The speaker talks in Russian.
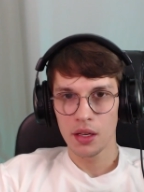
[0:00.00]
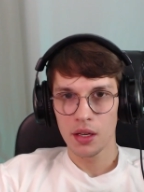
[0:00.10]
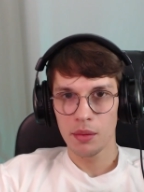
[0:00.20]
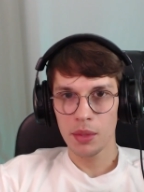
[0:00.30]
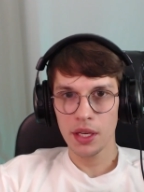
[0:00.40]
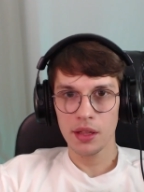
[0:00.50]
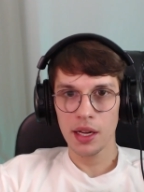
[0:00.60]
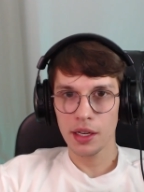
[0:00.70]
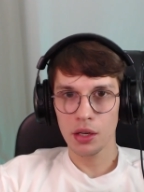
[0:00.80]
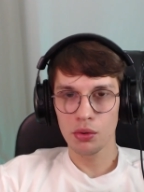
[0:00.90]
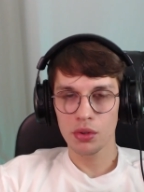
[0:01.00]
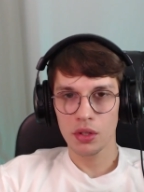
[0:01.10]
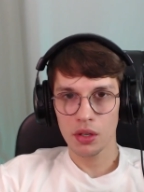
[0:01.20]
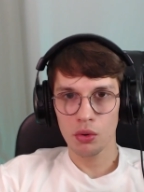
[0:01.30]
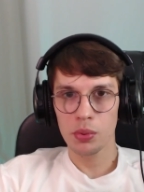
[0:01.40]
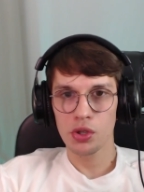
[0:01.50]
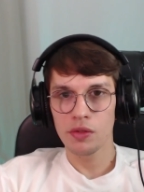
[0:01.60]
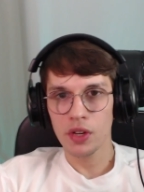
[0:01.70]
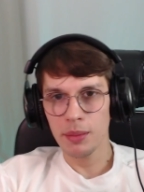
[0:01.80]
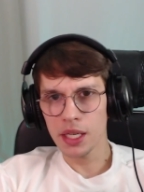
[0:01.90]
Мне дали какую-то общую
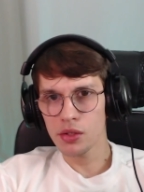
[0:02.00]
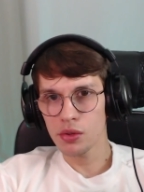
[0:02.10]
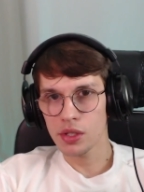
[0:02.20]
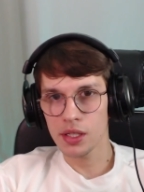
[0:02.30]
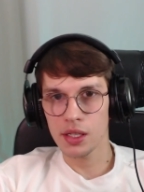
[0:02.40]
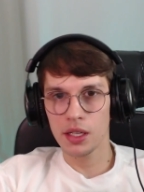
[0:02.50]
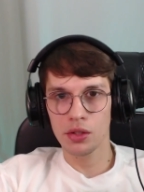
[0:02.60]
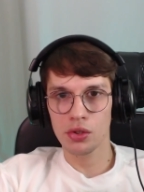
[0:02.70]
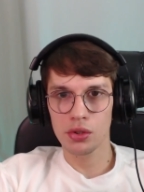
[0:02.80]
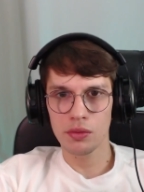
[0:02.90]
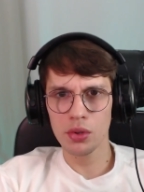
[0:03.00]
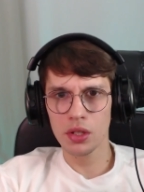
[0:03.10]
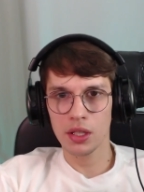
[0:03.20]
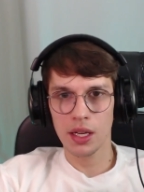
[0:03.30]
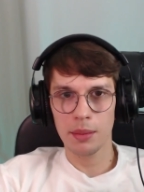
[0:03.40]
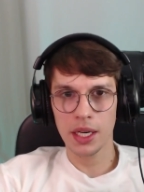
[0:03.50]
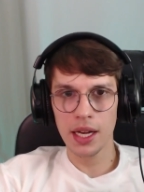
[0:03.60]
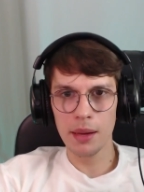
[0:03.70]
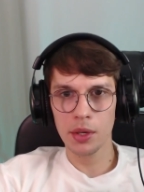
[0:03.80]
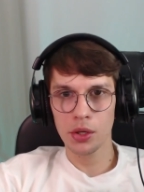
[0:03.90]
информацию, сказали то, что вот, это
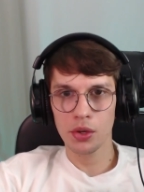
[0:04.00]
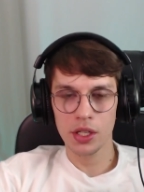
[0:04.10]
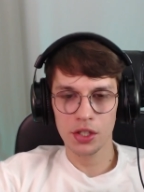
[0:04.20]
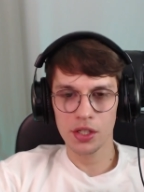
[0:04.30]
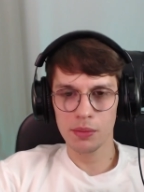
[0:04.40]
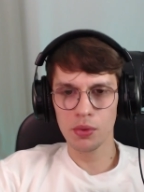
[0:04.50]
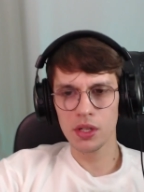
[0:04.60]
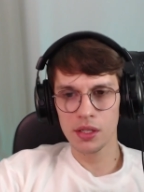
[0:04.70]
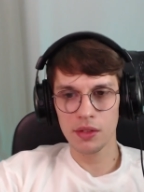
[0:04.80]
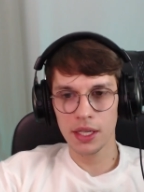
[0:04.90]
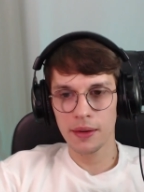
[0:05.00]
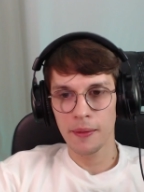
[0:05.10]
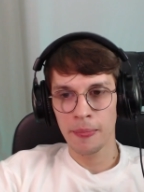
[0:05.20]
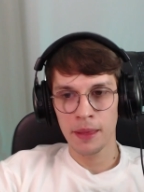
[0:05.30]
амальгама, ее раньше использовали.